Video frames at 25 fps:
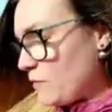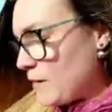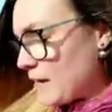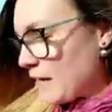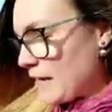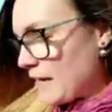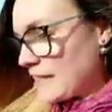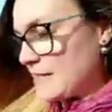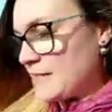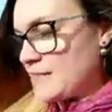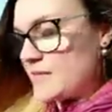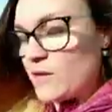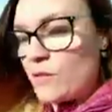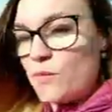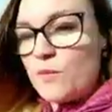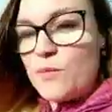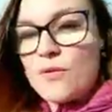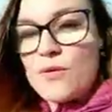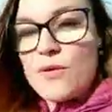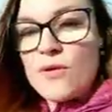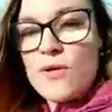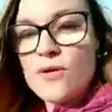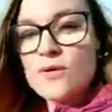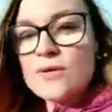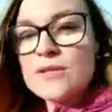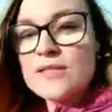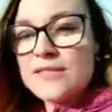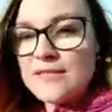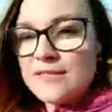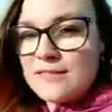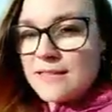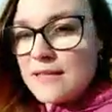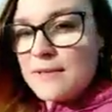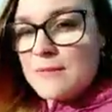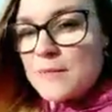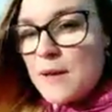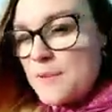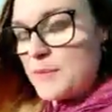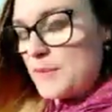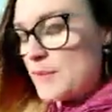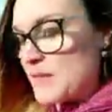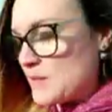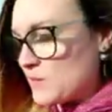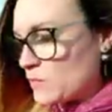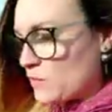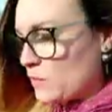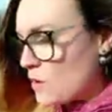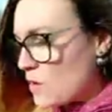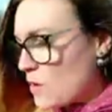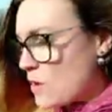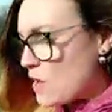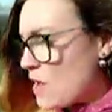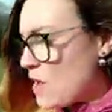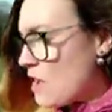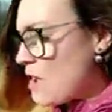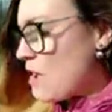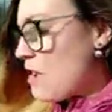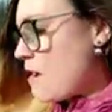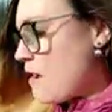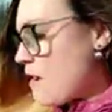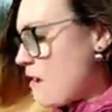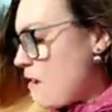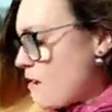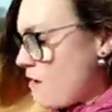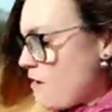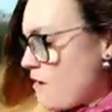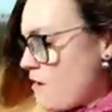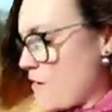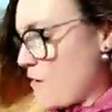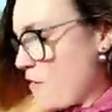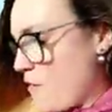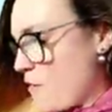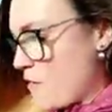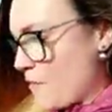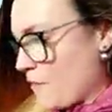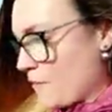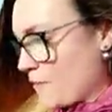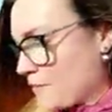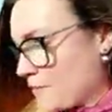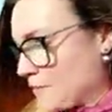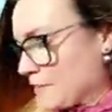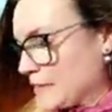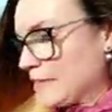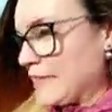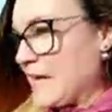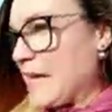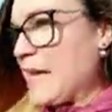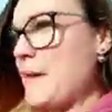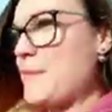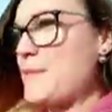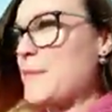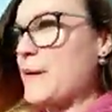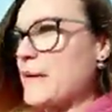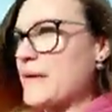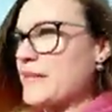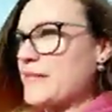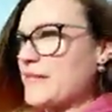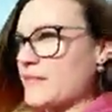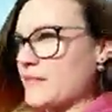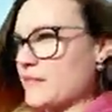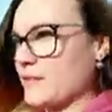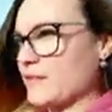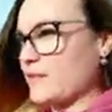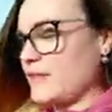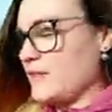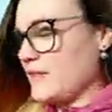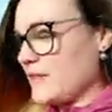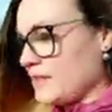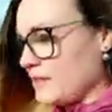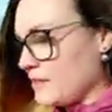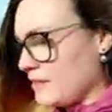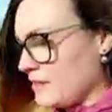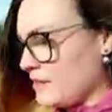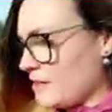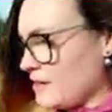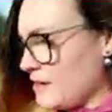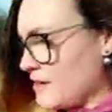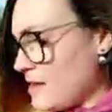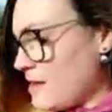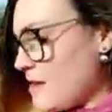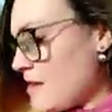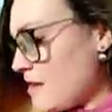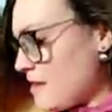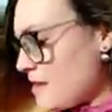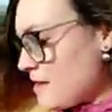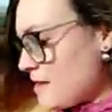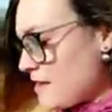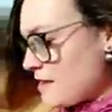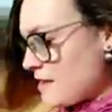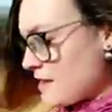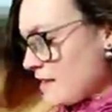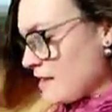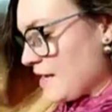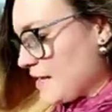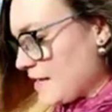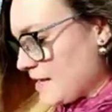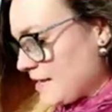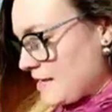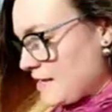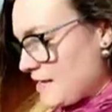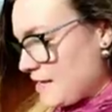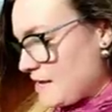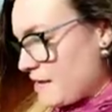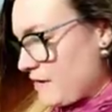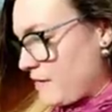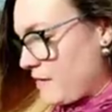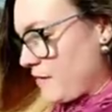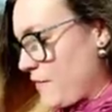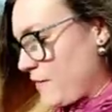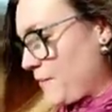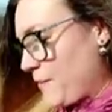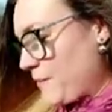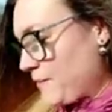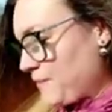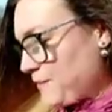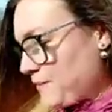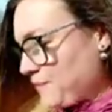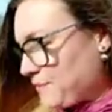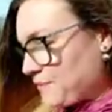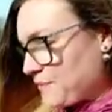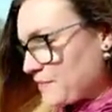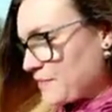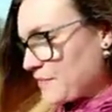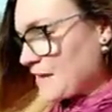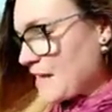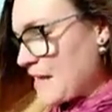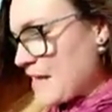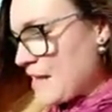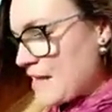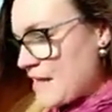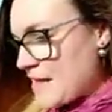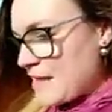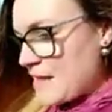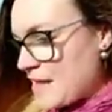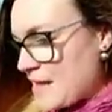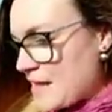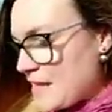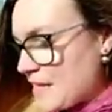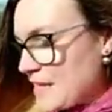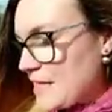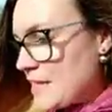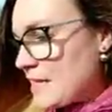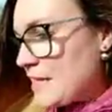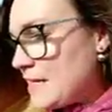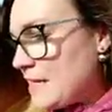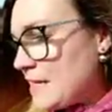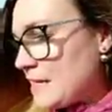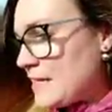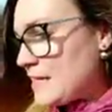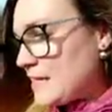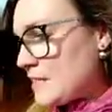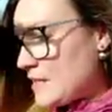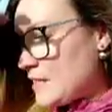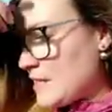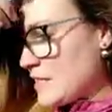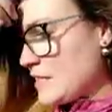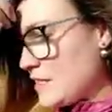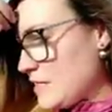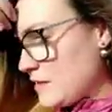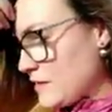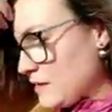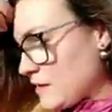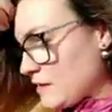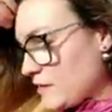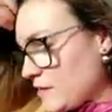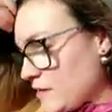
par exemple l'entité de ma maison euh, très présente euh, euh, et,